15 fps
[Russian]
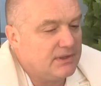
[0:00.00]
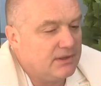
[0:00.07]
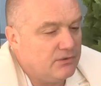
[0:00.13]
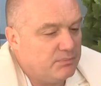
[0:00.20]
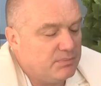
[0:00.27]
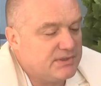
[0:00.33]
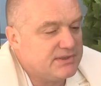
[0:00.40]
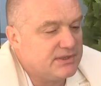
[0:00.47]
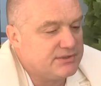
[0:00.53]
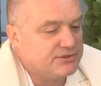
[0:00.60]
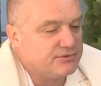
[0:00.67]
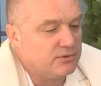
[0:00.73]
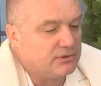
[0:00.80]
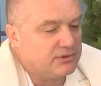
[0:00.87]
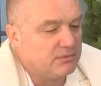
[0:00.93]
И в
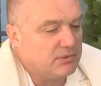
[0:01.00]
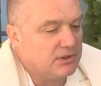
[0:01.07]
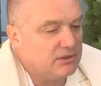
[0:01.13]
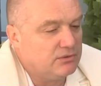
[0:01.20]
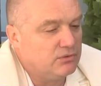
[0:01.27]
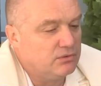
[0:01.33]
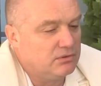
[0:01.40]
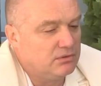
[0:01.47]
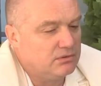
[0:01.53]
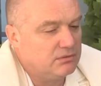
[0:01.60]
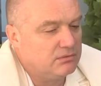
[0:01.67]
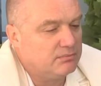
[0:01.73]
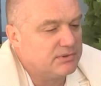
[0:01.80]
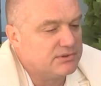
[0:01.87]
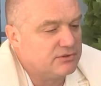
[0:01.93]
1954 году
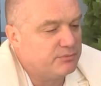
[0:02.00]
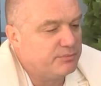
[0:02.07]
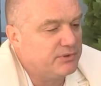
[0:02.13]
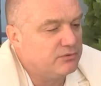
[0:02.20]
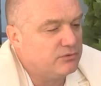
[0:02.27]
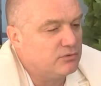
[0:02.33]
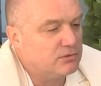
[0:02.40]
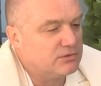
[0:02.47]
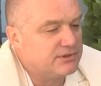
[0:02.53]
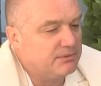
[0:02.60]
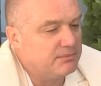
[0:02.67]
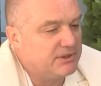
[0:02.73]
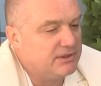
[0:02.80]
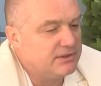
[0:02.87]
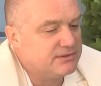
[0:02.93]
поступил в Курский
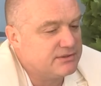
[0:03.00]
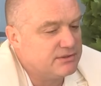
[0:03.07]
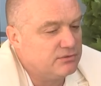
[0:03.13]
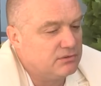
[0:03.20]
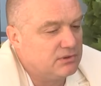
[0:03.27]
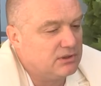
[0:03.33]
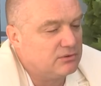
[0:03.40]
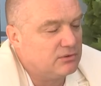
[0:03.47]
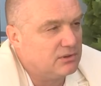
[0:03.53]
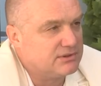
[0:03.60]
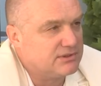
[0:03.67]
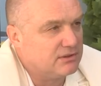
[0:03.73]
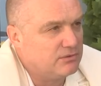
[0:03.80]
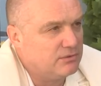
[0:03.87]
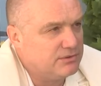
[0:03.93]
мединститут, который
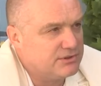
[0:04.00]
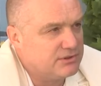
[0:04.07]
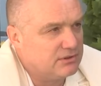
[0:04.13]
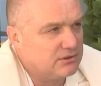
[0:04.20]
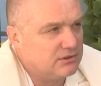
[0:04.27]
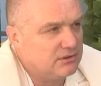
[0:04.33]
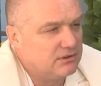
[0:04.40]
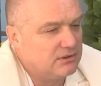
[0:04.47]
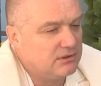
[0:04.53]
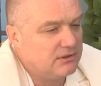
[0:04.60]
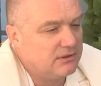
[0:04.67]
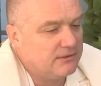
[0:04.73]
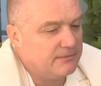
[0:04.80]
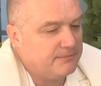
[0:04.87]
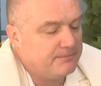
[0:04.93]
закончил.
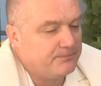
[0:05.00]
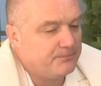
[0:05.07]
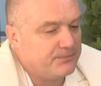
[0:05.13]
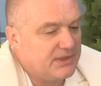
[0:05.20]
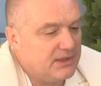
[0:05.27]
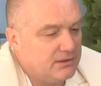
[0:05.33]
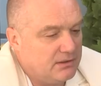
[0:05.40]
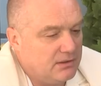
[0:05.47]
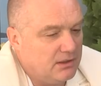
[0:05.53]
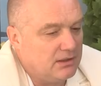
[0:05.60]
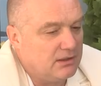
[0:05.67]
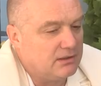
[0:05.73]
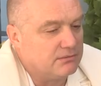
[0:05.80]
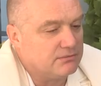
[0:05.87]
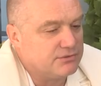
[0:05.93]
И
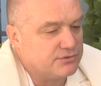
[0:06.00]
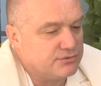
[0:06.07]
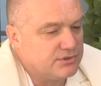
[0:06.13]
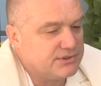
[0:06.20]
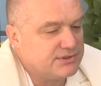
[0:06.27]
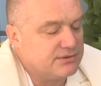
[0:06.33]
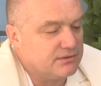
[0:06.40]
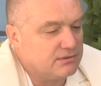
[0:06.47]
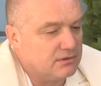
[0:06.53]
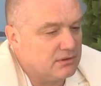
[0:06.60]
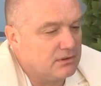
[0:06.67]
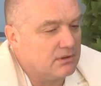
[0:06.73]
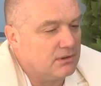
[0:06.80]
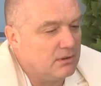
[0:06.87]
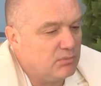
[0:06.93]
далее всю жизнь
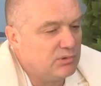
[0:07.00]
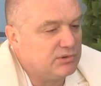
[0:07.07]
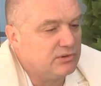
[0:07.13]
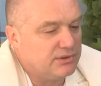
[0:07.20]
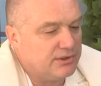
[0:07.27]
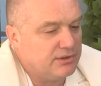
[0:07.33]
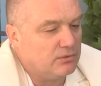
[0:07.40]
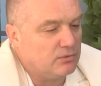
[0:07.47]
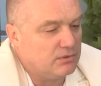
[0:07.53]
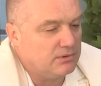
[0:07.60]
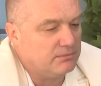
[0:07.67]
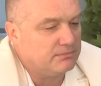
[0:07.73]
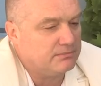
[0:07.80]
э, работал хирургом.